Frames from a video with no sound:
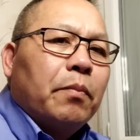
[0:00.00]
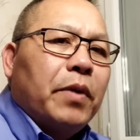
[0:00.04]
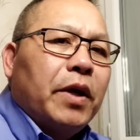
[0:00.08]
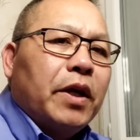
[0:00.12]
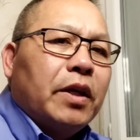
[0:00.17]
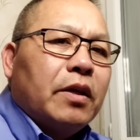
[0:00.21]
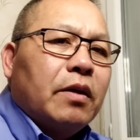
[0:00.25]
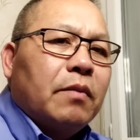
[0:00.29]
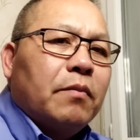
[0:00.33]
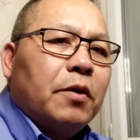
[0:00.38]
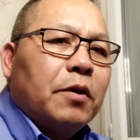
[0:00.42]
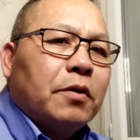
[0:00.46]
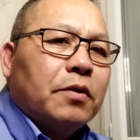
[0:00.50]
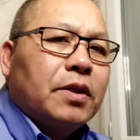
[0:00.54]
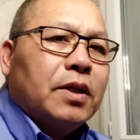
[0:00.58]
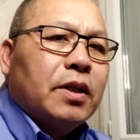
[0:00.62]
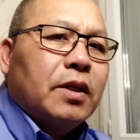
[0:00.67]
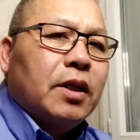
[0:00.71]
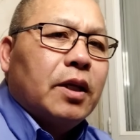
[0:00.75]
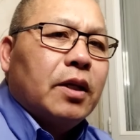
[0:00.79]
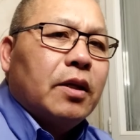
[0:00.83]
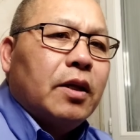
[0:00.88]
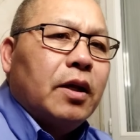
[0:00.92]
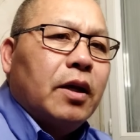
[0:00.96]
bây giờ muốn sẽ
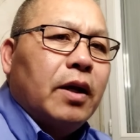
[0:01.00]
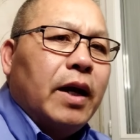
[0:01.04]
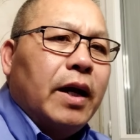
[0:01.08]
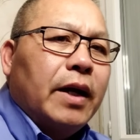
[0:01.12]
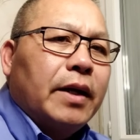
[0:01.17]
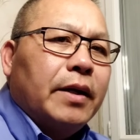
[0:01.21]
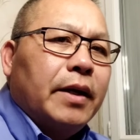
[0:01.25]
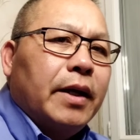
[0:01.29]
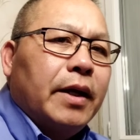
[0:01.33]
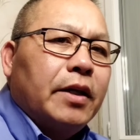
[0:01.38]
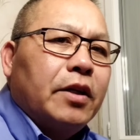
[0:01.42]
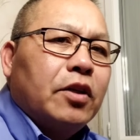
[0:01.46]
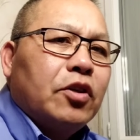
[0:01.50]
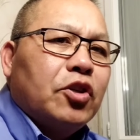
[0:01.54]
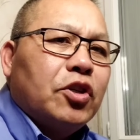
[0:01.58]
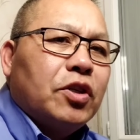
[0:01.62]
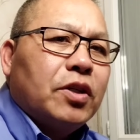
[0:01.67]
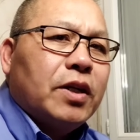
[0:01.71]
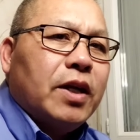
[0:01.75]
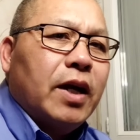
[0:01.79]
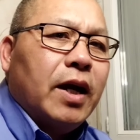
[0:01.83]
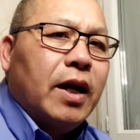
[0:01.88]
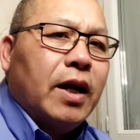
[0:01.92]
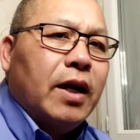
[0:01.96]
tế chả hải nên như
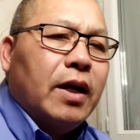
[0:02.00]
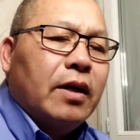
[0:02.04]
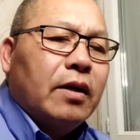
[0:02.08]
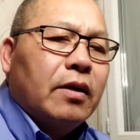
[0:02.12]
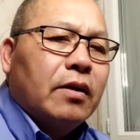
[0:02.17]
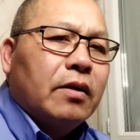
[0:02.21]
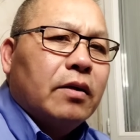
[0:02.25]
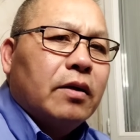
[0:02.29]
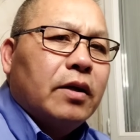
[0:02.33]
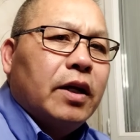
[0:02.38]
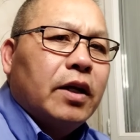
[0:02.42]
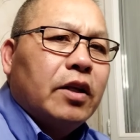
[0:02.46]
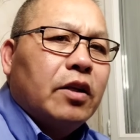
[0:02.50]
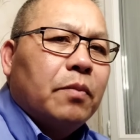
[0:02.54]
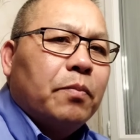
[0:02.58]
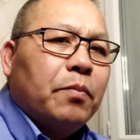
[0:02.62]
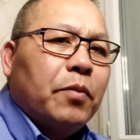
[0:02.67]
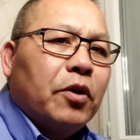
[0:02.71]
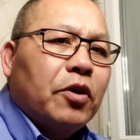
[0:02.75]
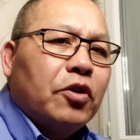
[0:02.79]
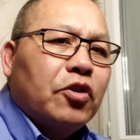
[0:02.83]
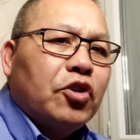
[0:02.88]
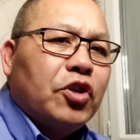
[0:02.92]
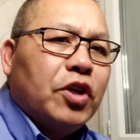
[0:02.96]
chuyện cả nên chả
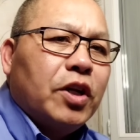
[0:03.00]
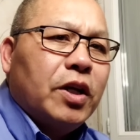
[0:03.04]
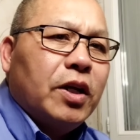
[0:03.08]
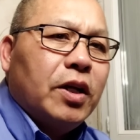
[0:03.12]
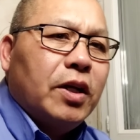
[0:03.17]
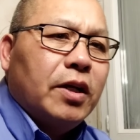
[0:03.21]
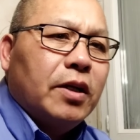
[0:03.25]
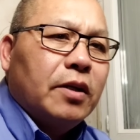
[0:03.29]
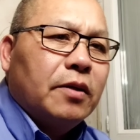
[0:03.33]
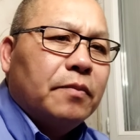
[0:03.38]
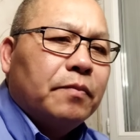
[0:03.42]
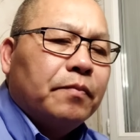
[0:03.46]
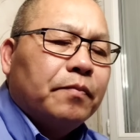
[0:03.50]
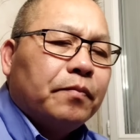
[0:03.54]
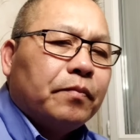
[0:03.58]
bon chê đi